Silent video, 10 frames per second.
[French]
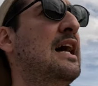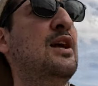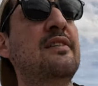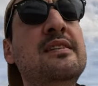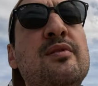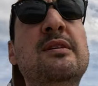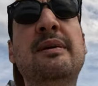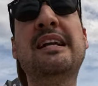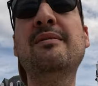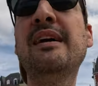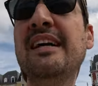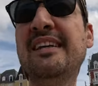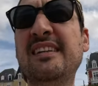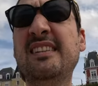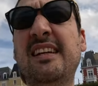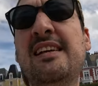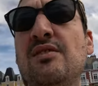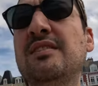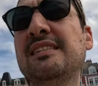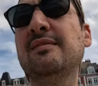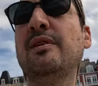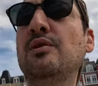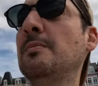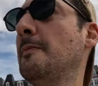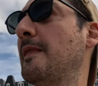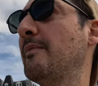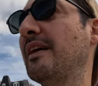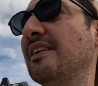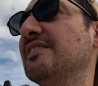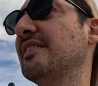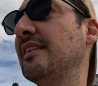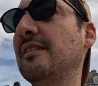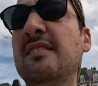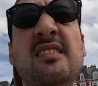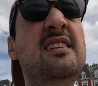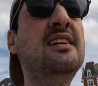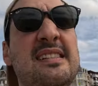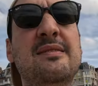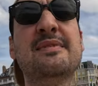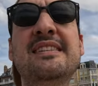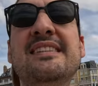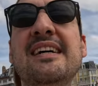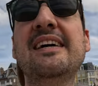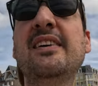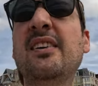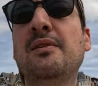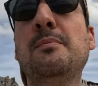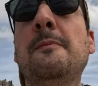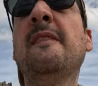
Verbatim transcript: Alors évidemment, il n'y a pas que la marée qui est intéressante à Saint-Malo. La marée, c'est un, petit détail euh,